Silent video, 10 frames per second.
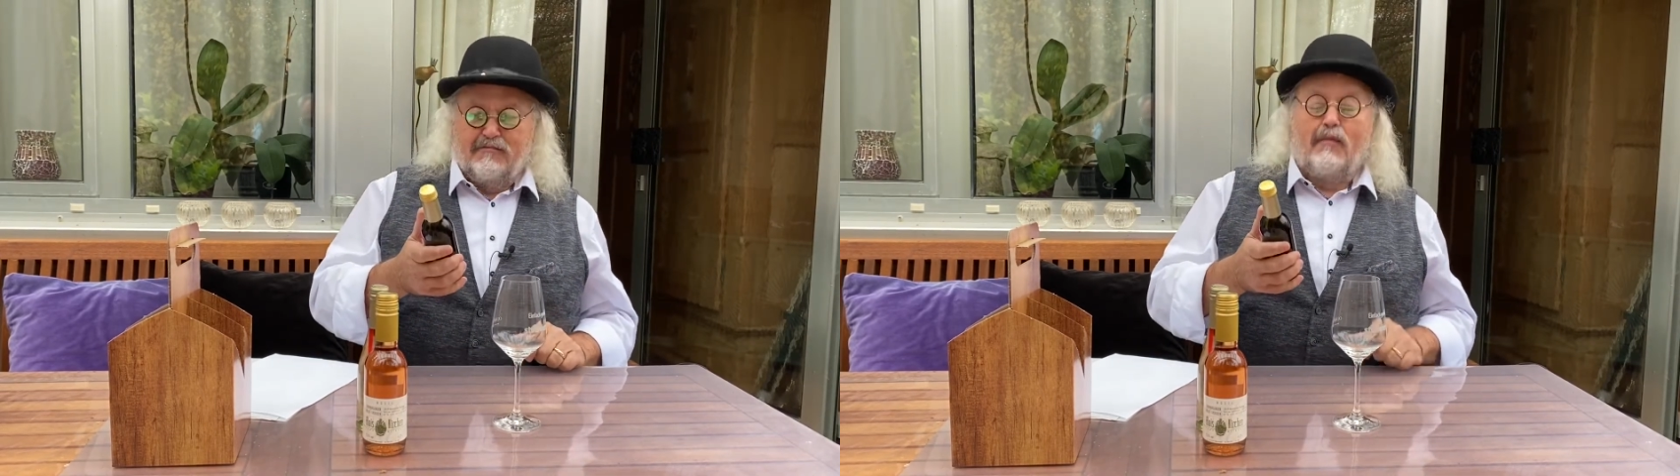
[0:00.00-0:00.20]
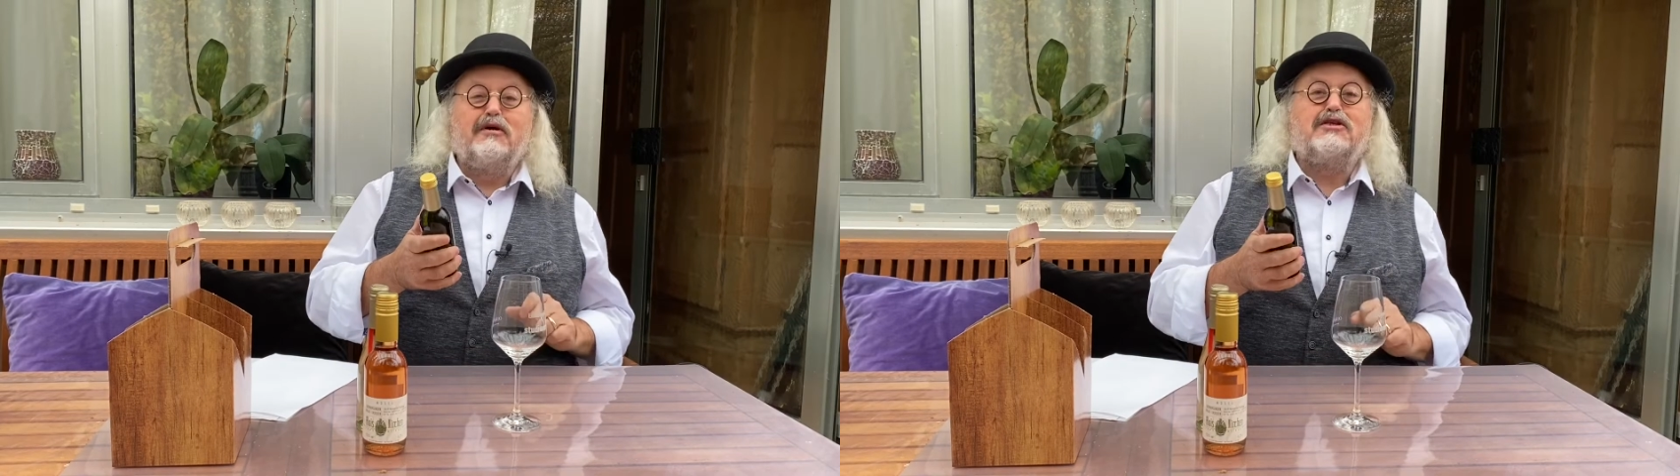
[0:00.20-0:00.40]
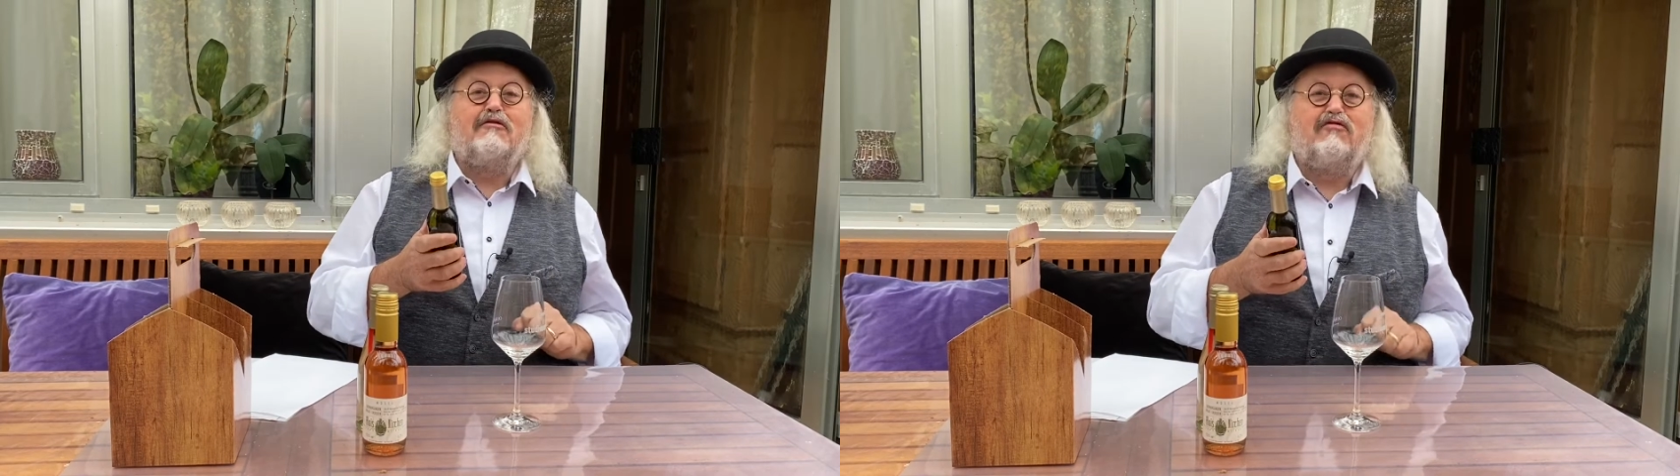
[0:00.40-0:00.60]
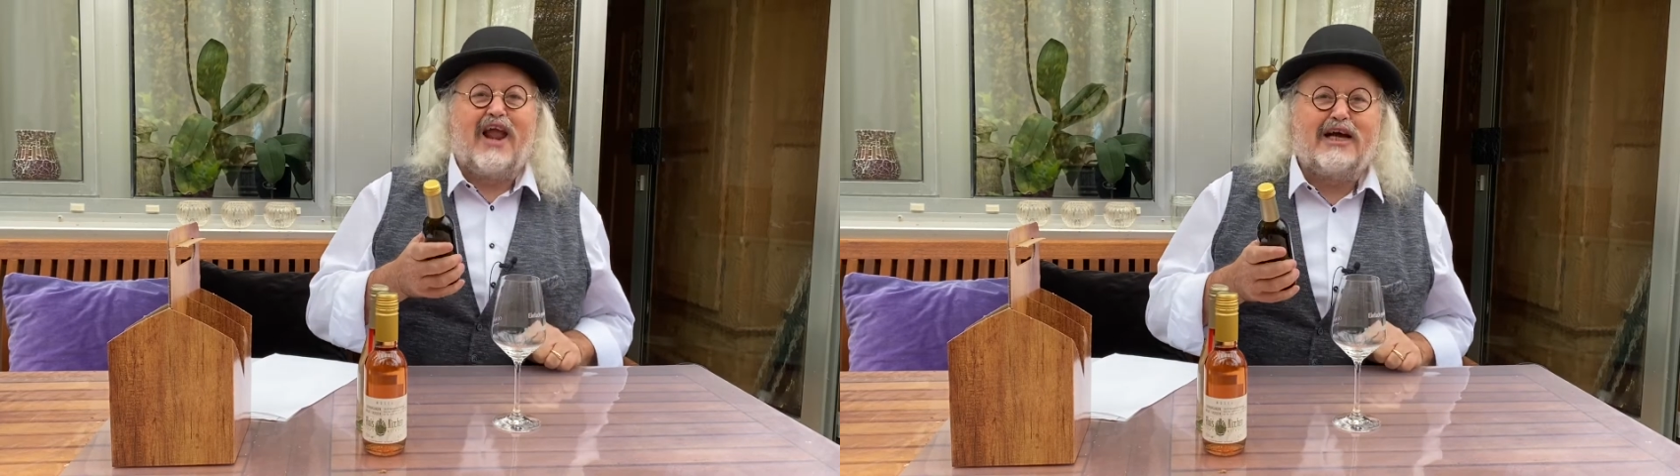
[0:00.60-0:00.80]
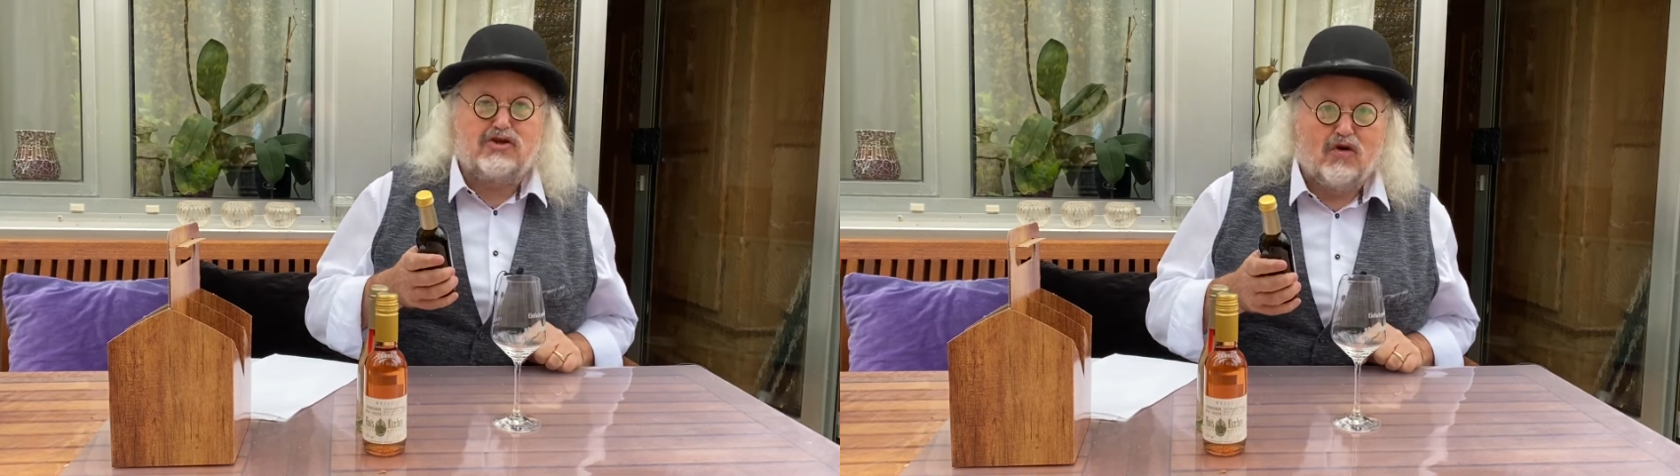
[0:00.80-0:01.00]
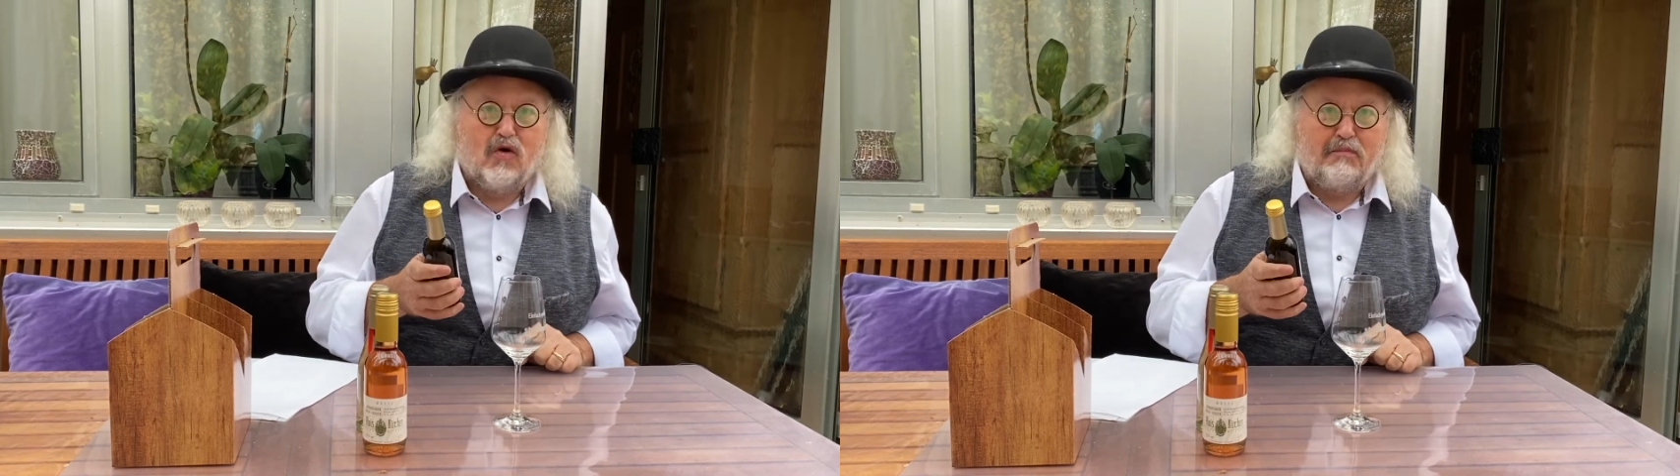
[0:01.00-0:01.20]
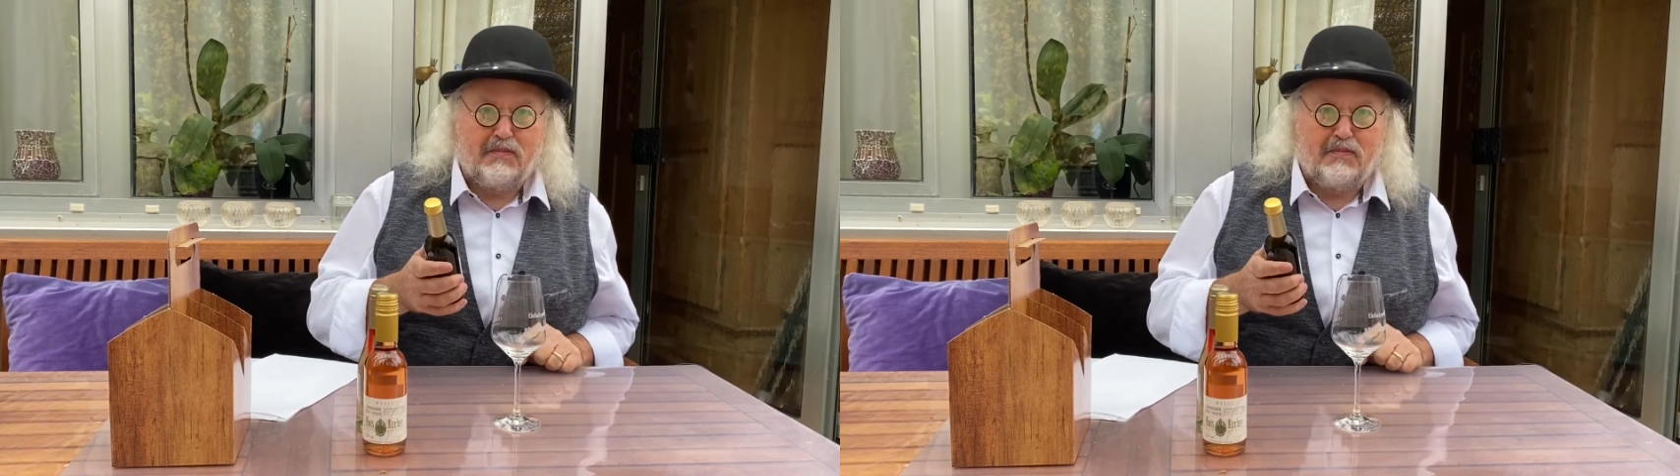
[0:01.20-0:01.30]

Man mischt eine Flasche ab.